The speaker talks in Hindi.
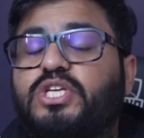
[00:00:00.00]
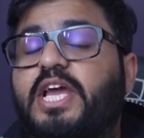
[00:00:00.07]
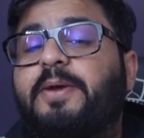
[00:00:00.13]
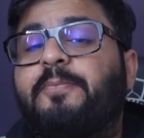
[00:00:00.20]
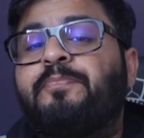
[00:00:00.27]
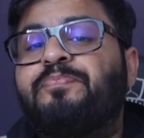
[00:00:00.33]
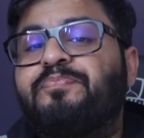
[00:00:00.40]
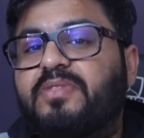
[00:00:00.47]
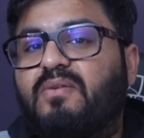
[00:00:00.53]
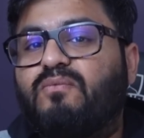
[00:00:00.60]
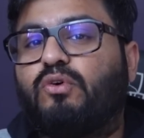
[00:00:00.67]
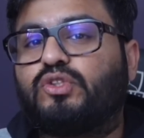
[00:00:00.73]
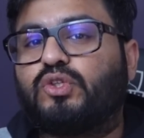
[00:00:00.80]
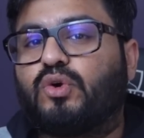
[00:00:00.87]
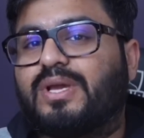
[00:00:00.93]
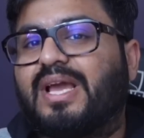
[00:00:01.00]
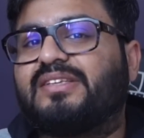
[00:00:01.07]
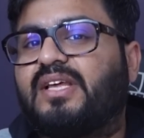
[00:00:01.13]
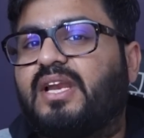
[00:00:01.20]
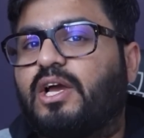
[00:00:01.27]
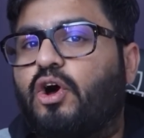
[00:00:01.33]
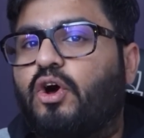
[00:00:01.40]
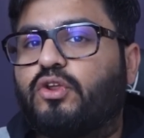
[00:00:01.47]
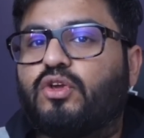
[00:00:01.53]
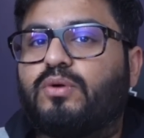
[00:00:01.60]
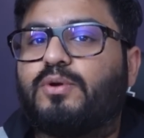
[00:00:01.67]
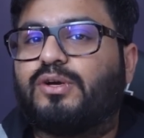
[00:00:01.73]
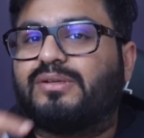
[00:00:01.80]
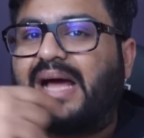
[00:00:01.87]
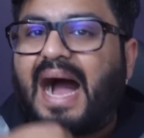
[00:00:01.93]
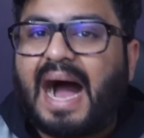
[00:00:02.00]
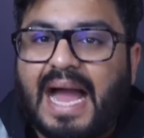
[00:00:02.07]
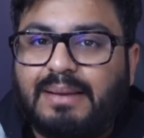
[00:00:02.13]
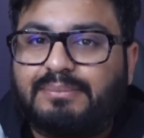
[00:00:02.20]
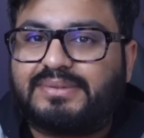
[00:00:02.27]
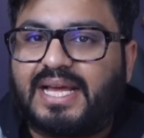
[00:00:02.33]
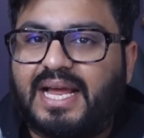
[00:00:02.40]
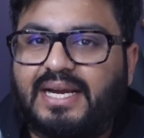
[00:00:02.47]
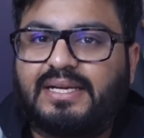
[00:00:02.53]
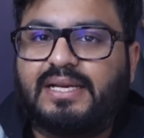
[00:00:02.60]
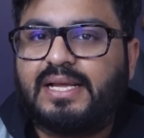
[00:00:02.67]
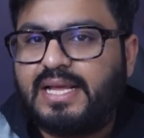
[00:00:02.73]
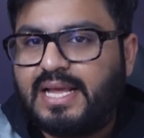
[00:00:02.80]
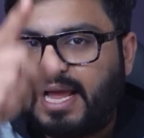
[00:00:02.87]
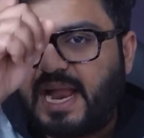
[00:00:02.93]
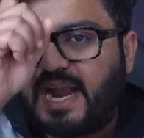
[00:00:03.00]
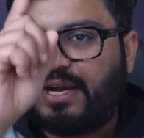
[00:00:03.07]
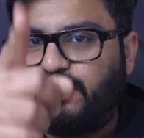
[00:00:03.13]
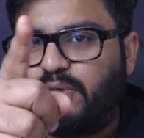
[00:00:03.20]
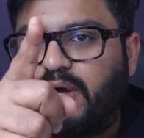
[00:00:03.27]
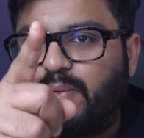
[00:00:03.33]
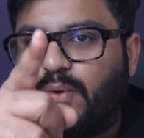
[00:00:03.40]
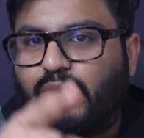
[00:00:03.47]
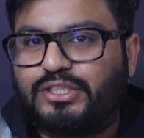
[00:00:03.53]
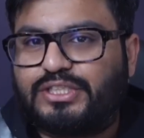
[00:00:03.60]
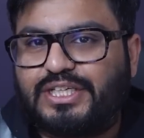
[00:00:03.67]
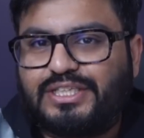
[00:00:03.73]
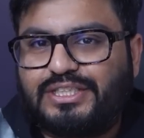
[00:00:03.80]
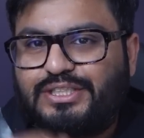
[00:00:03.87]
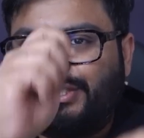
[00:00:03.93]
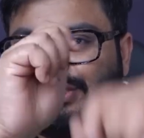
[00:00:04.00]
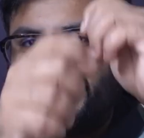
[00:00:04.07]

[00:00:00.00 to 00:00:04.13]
मुझे वो शो कैसा लगा और क्यों बिकॉज आई एम सैंड एंड यू आर वॉचिंग